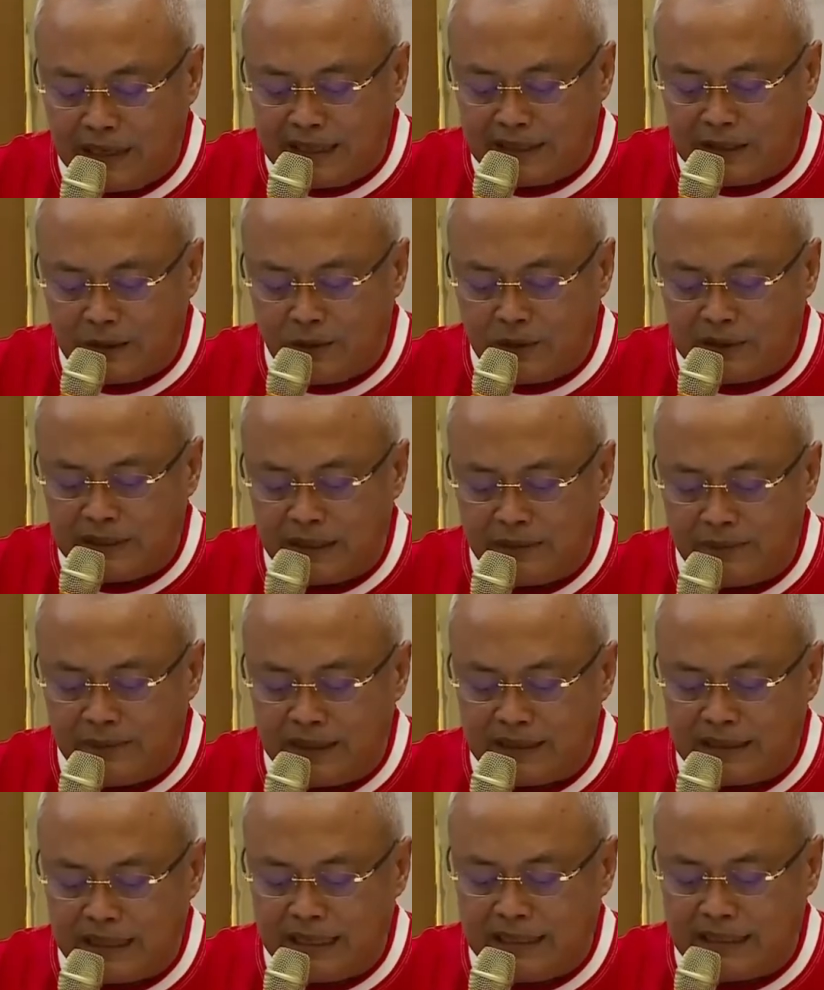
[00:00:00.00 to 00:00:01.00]

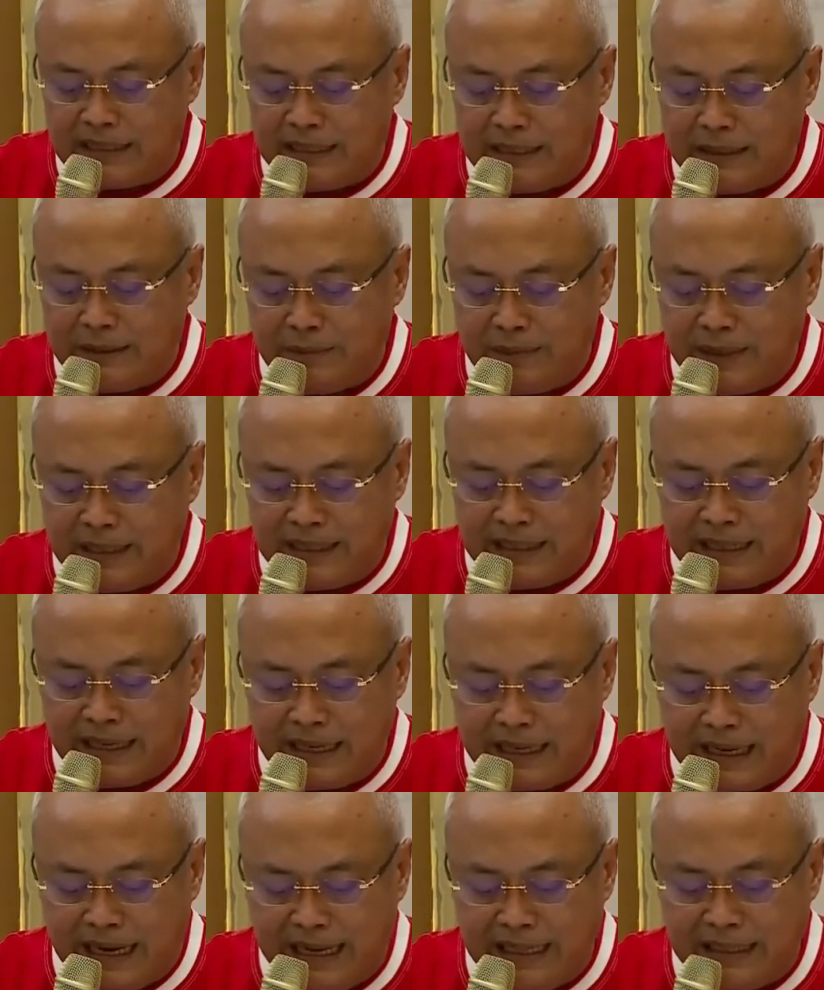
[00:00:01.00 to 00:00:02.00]
eksklusif lisensi
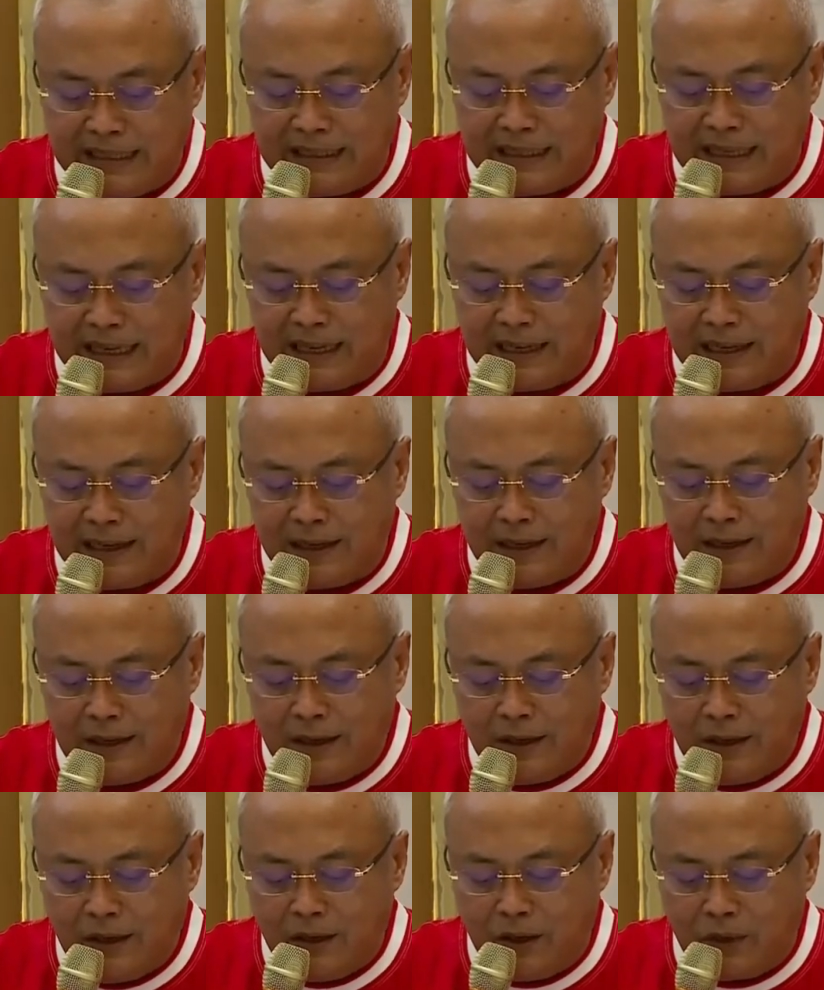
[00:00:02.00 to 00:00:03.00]
media right dan
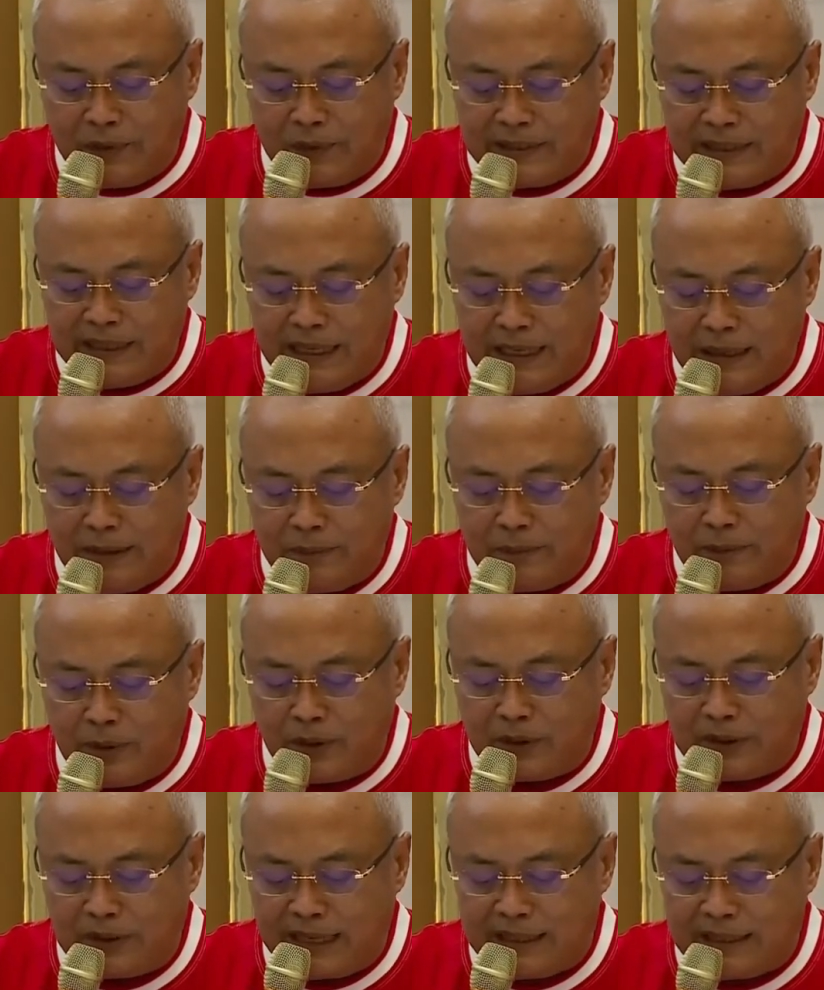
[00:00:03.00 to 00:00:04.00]
official
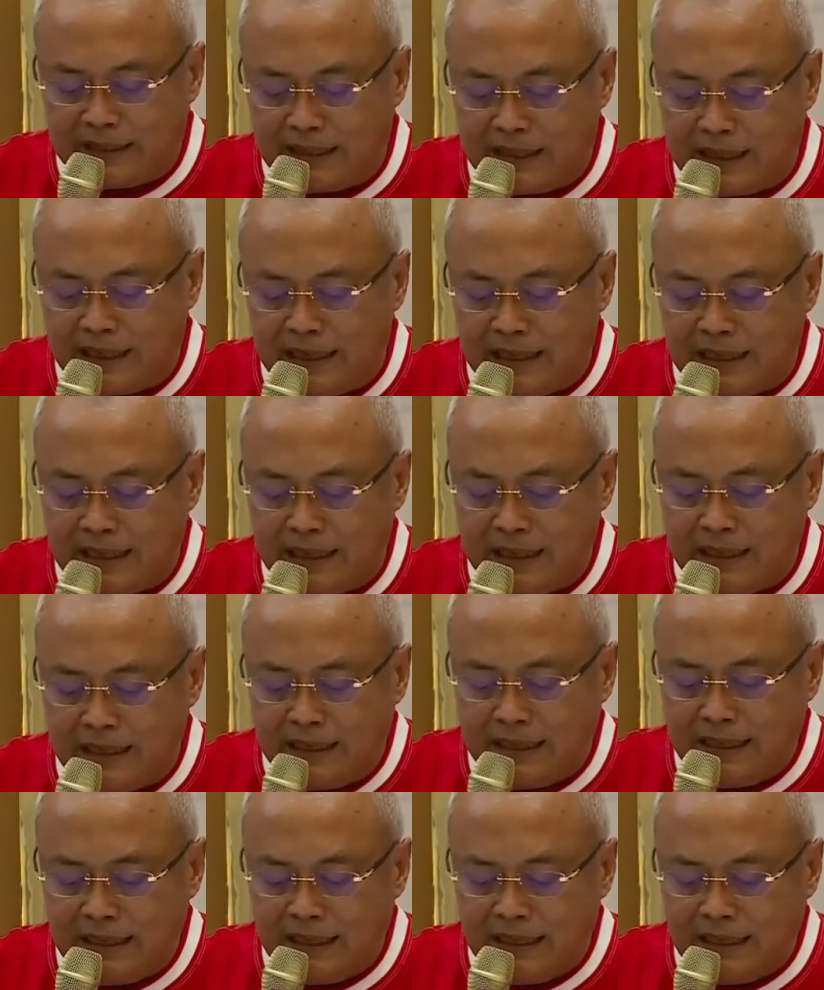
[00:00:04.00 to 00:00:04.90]
broadcaster